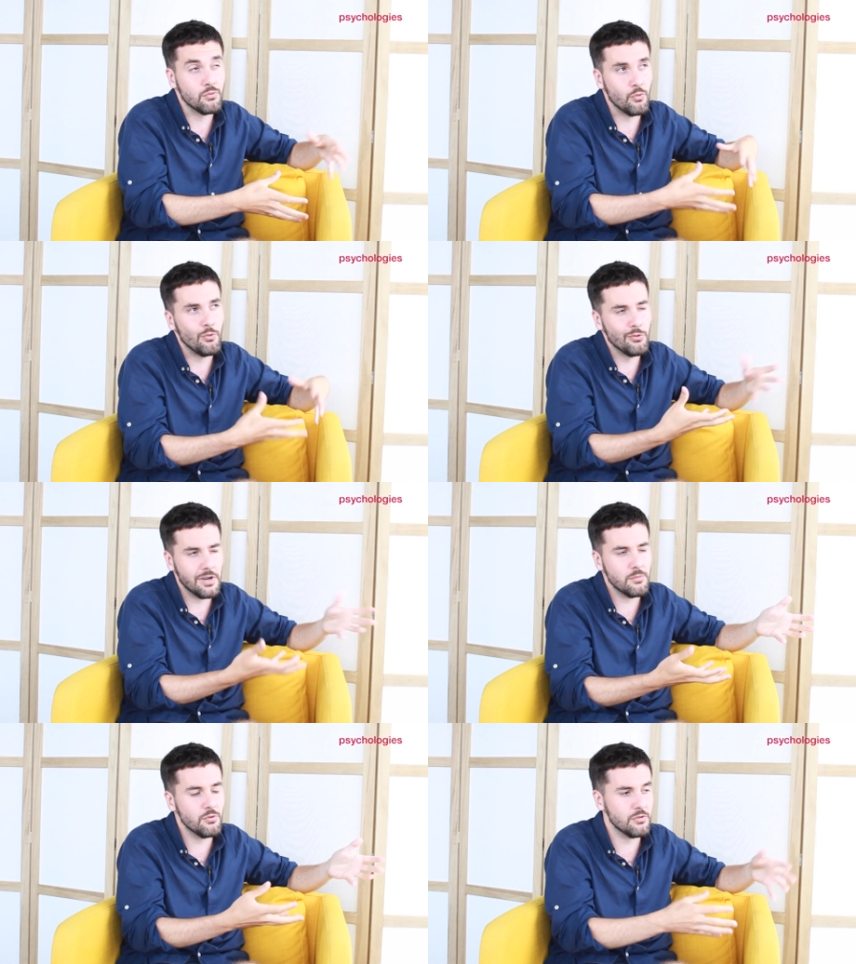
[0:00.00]
on
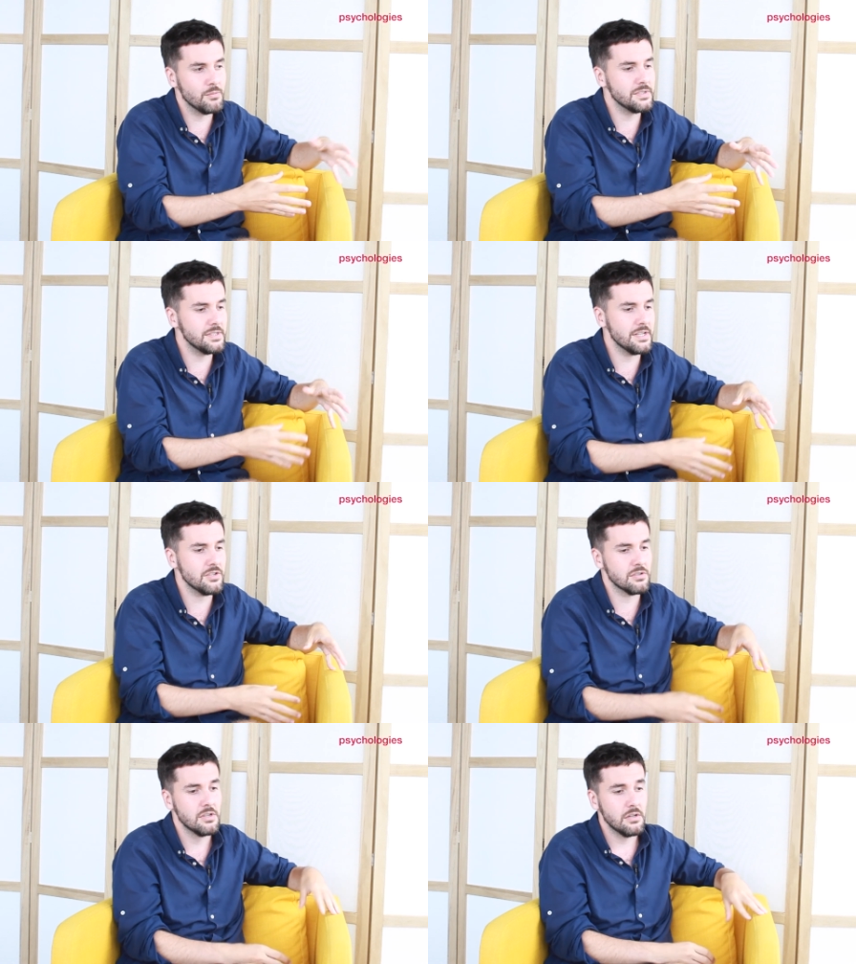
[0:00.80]
aurait besoin en petit
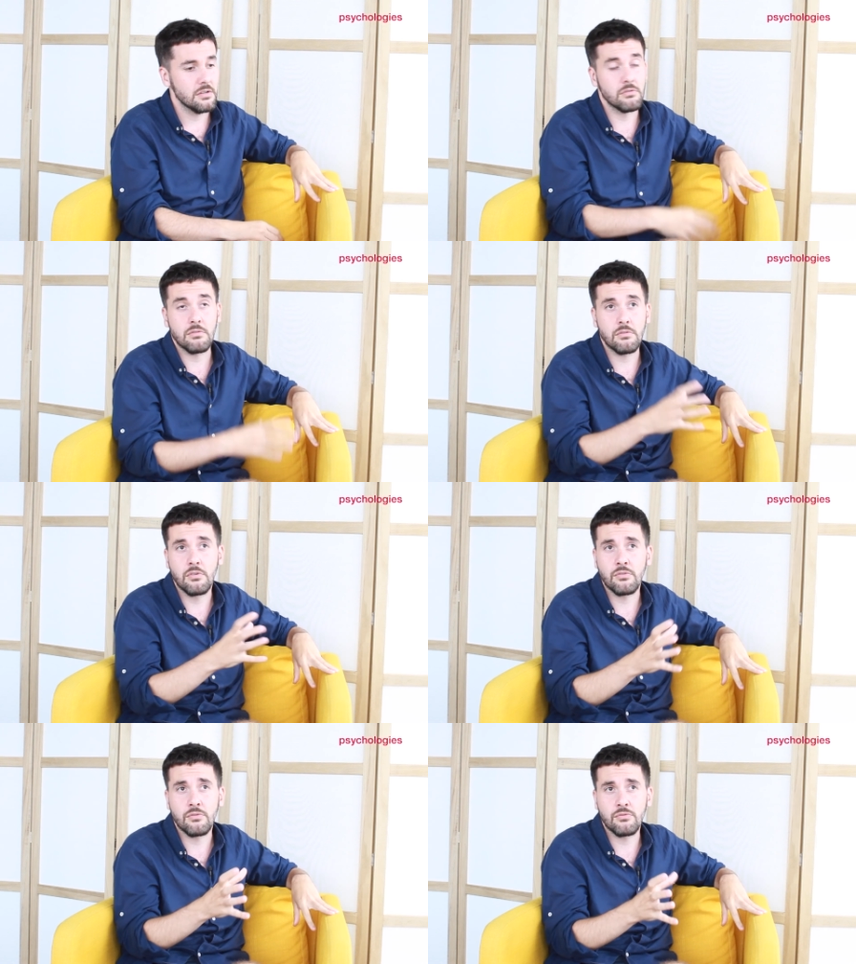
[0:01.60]
déj dans
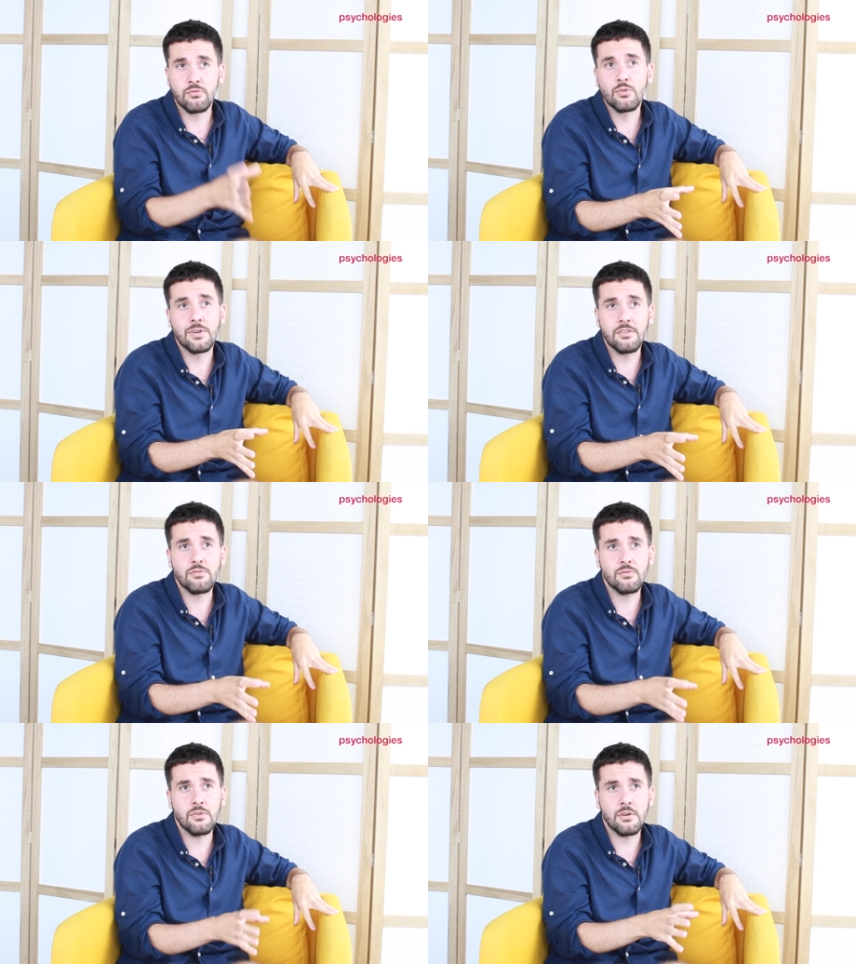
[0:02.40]
une
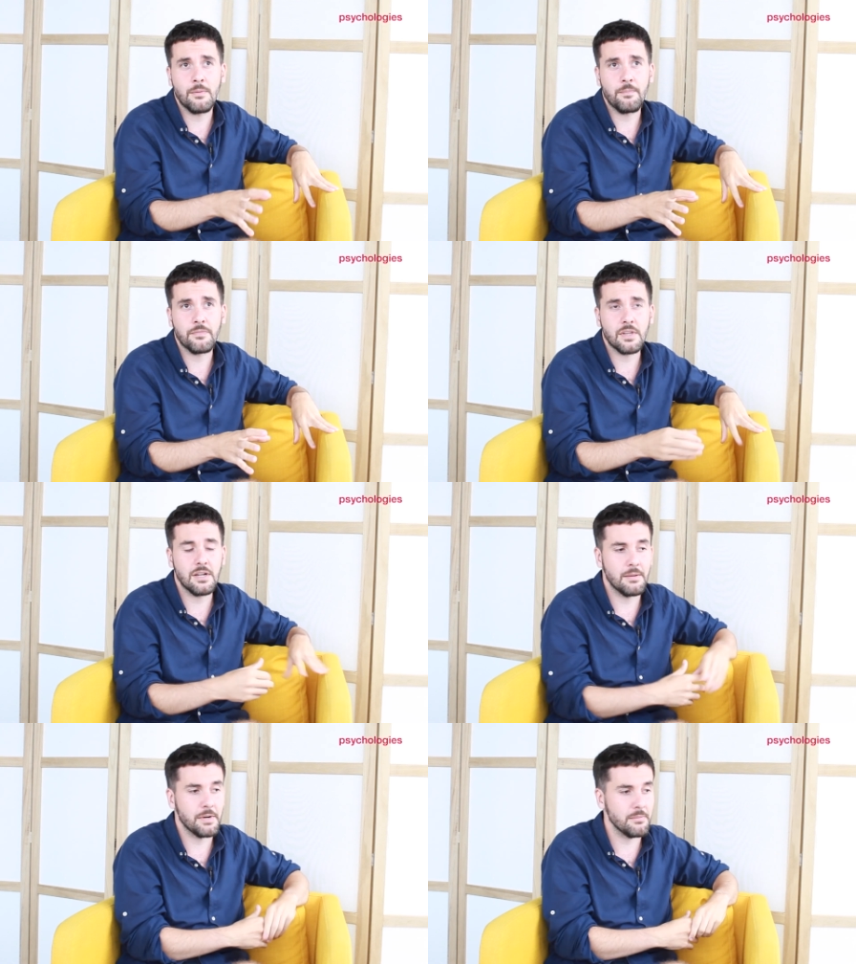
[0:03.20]
collation
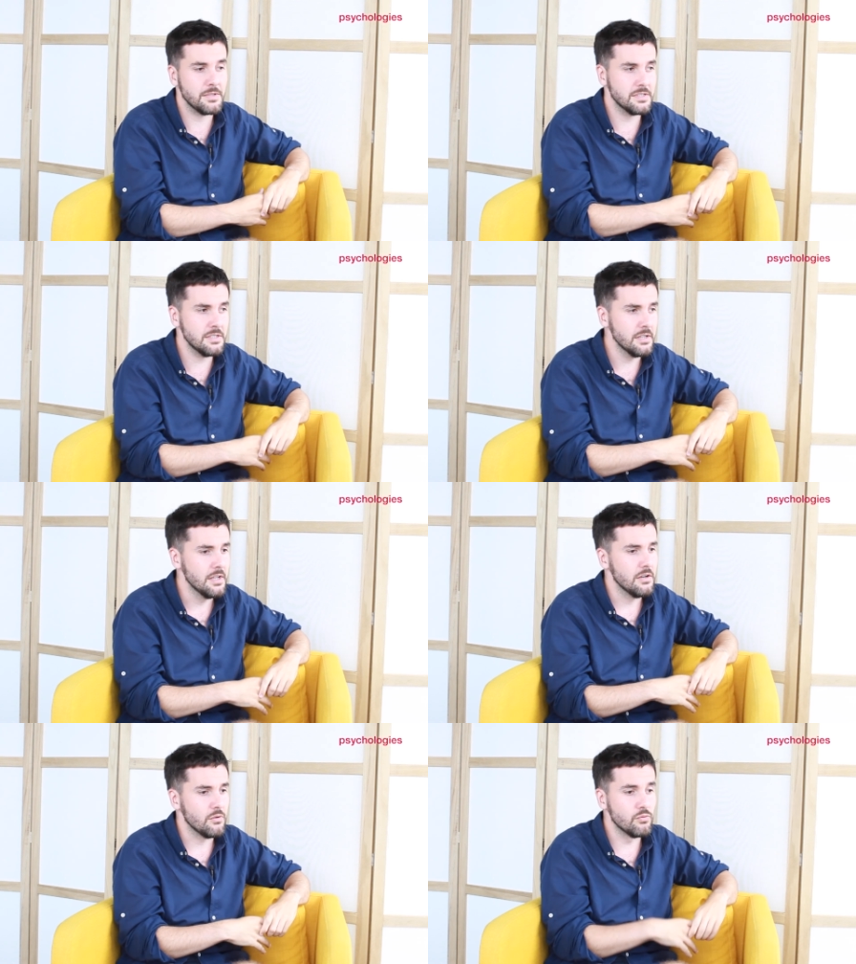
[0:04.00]
l'après-midi
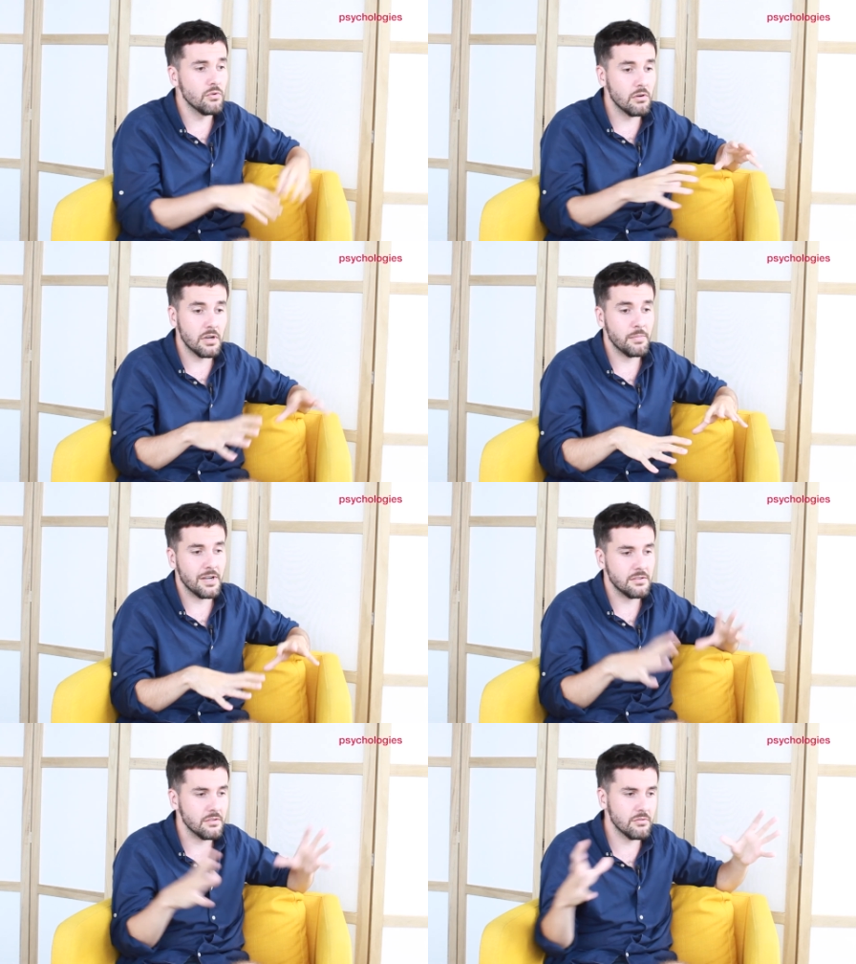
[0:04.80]
ou en
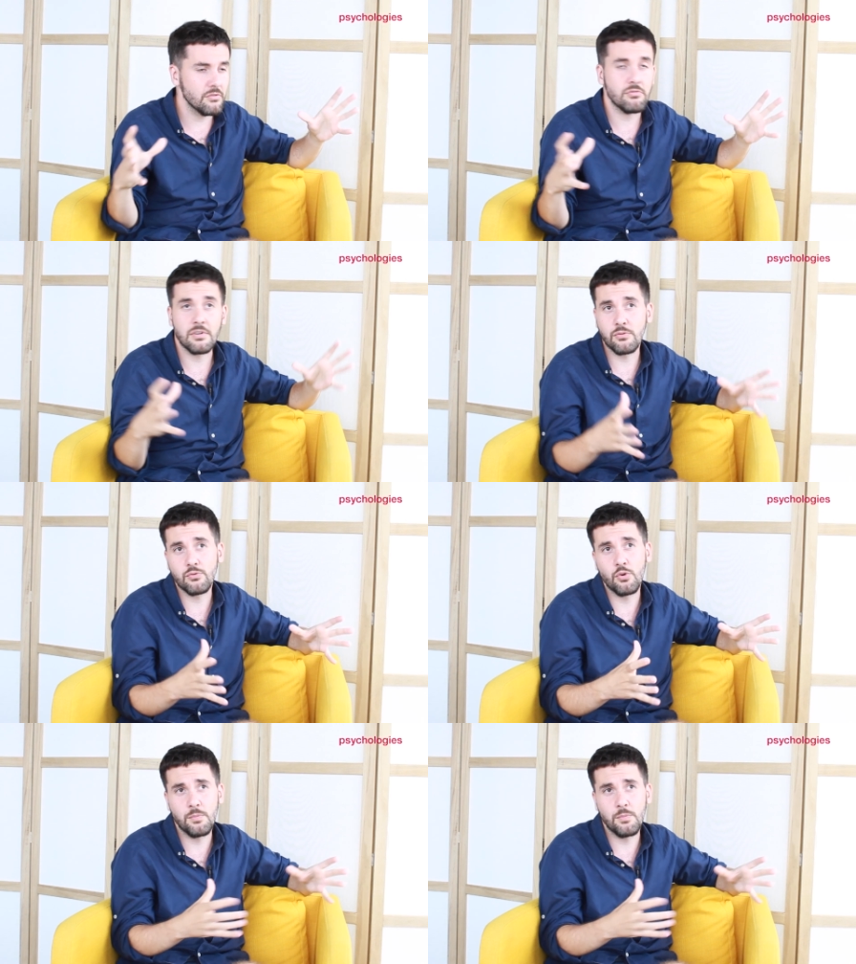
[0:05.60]
répartissant sur les autres